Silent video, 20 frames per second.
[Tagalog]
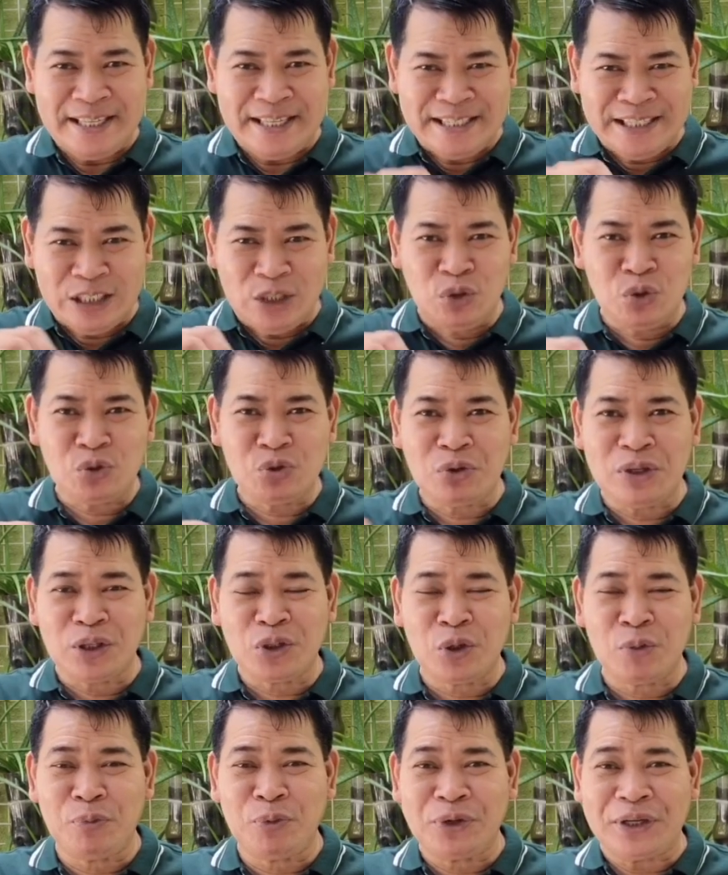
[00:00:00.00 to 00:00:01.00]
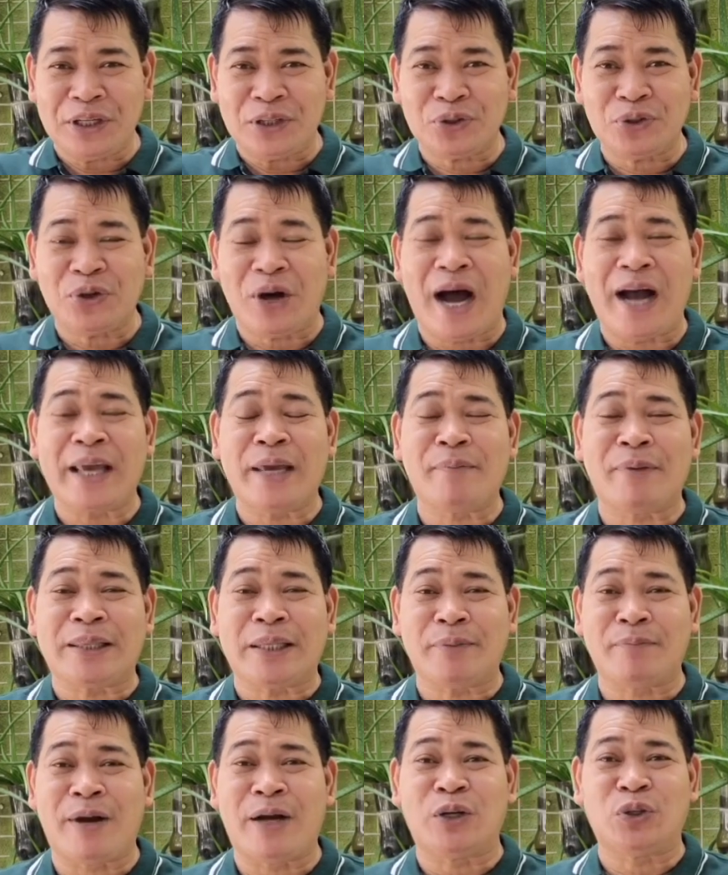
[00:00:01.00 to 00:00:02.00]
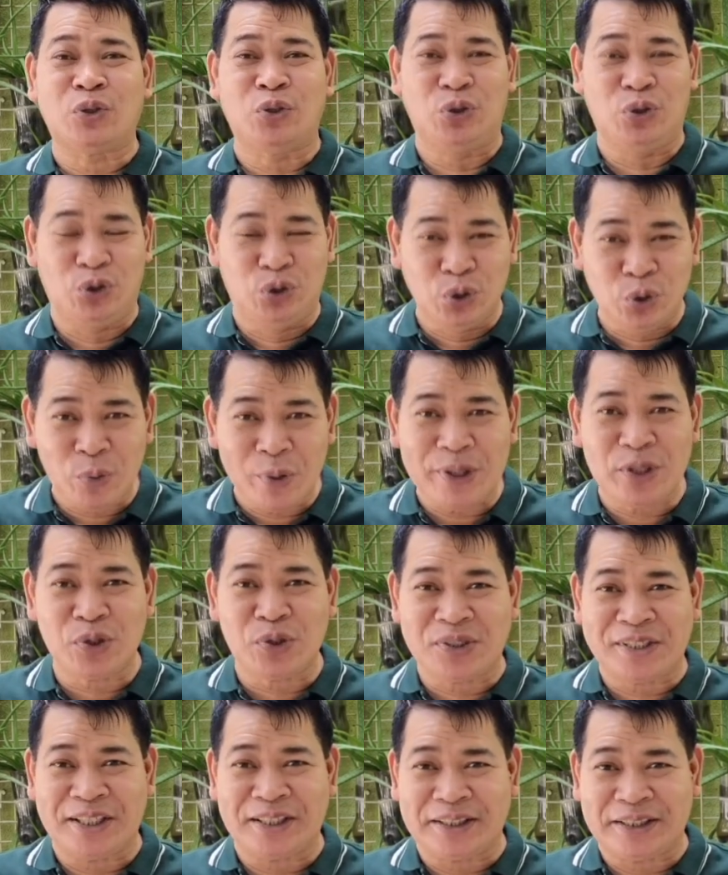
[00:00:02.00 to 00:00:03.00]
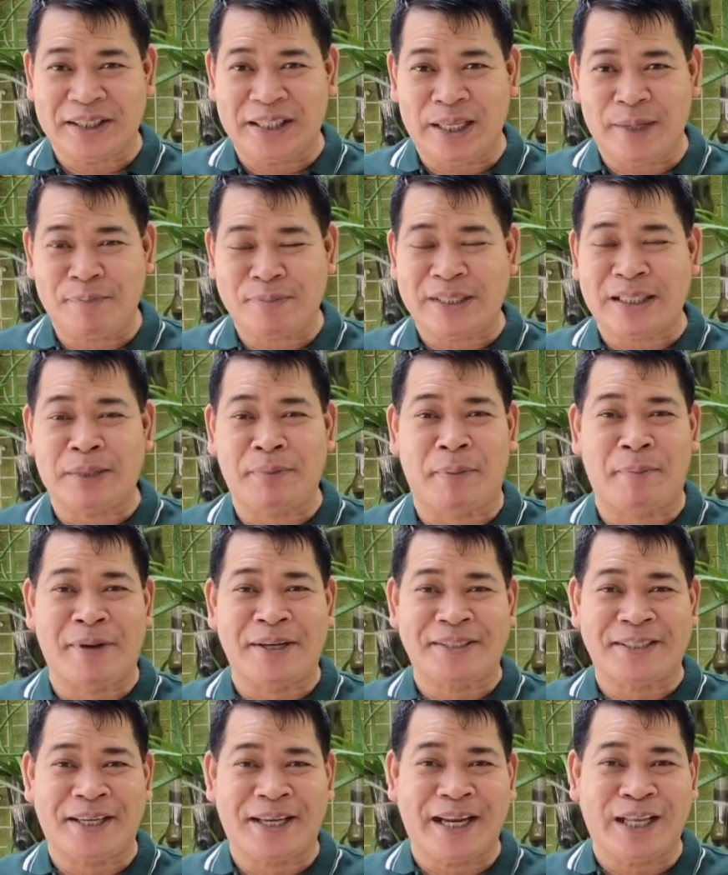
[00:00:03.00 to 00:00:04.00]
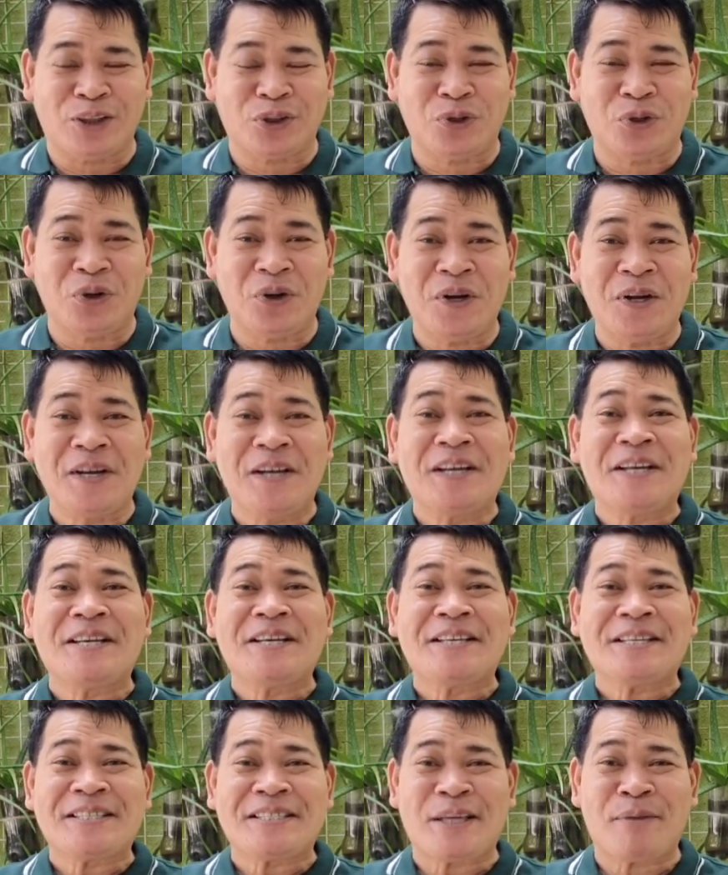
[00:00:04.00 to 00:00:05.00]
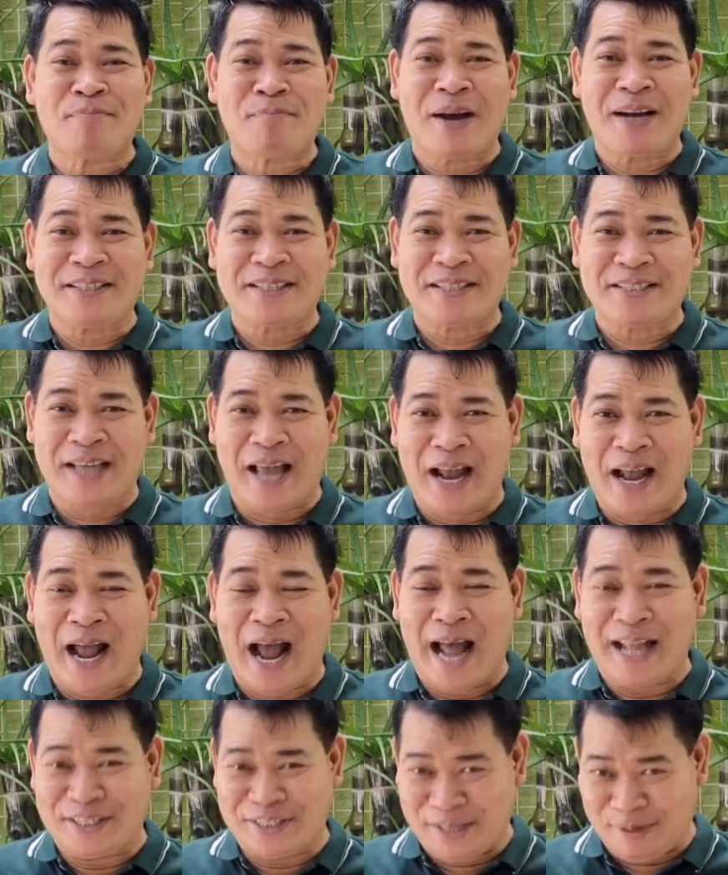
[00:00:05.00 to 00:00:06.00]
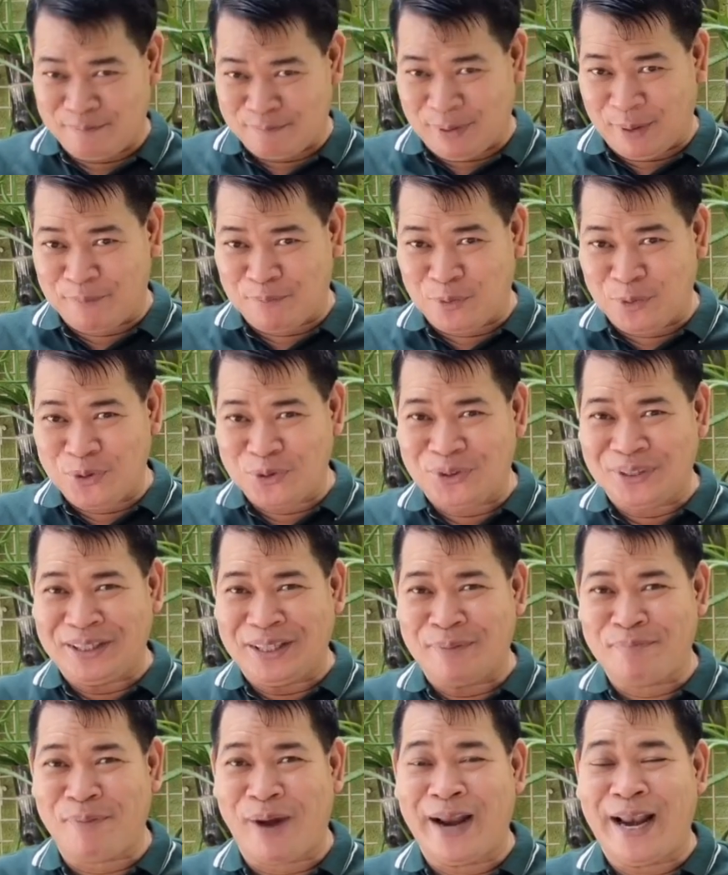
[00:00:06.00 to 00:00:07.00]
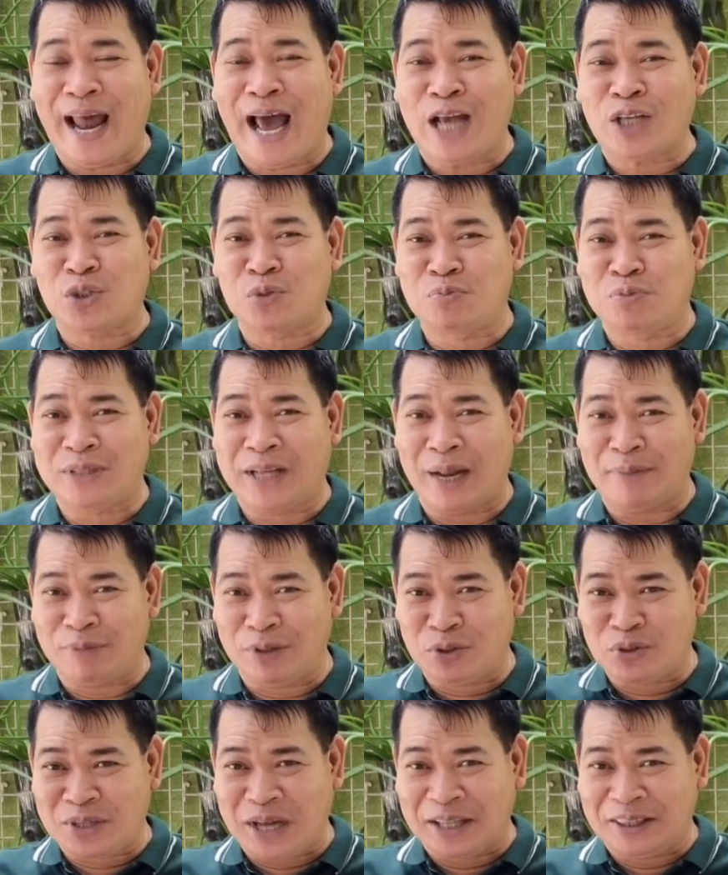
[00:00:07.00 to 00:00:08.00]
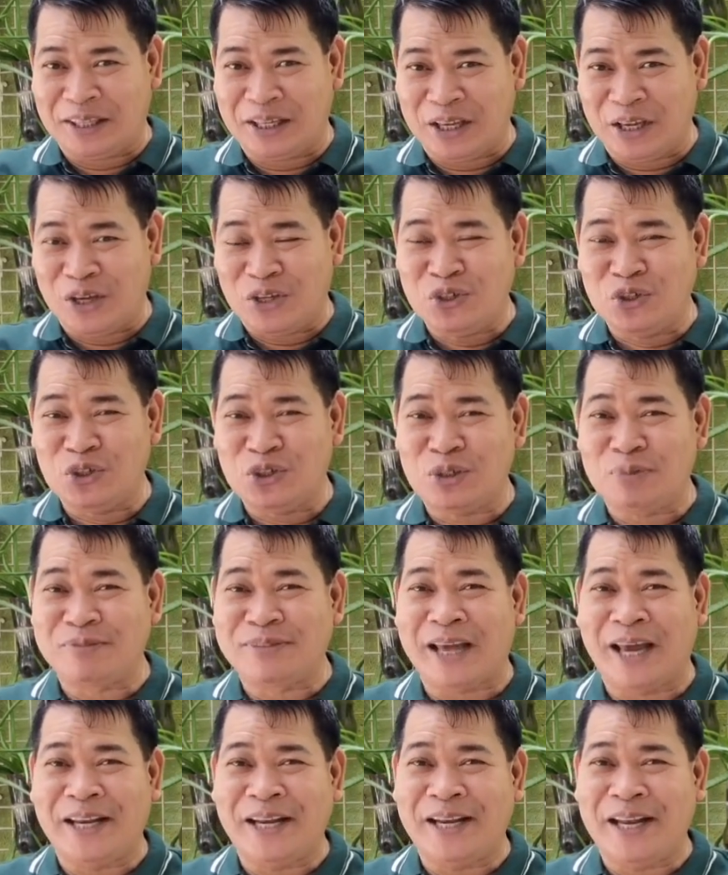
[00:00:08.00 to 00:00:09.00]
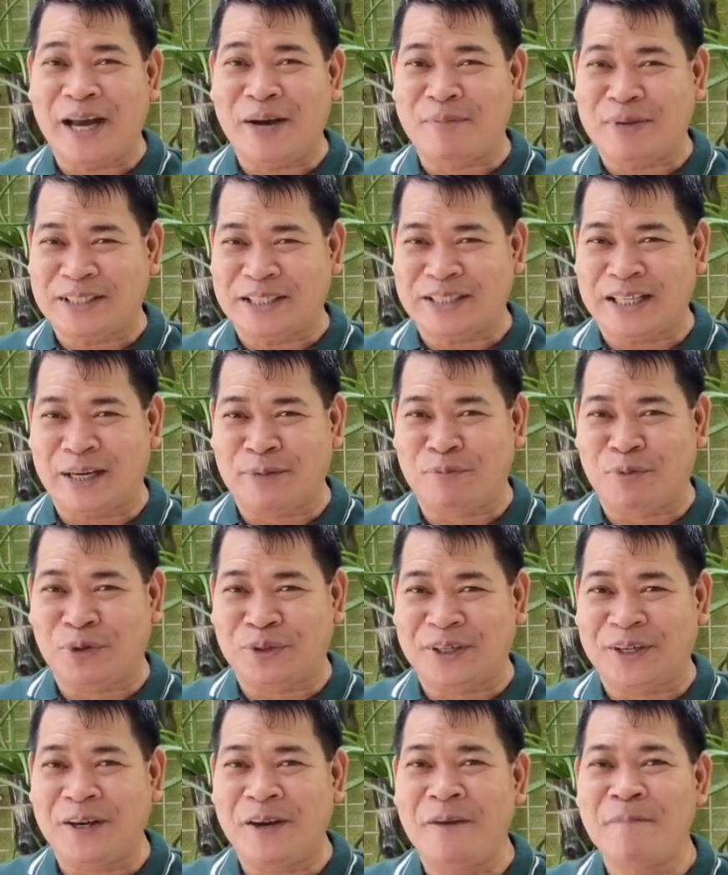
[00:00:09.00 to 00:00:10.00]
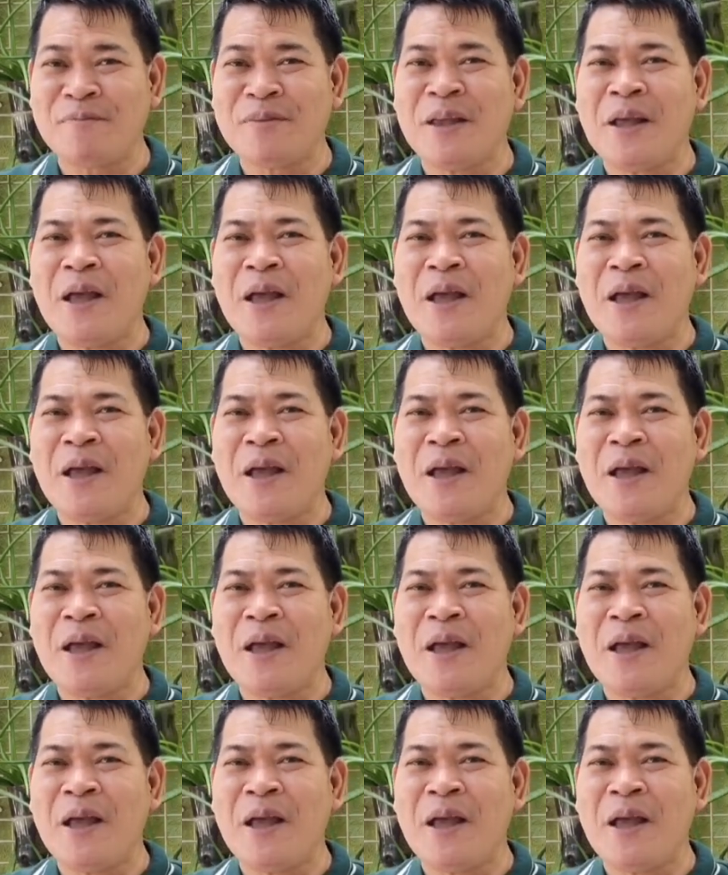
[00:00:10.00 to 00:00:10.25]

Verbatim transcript: Isinusulat ko po rito ang iba't ibang do-it-yourself tips at iba pang sikreto sa pagsasaka. At siyempre po, yung hindi pa nakasubscribe dito sa ating YouTube channel na ang Magsasaka Reporter,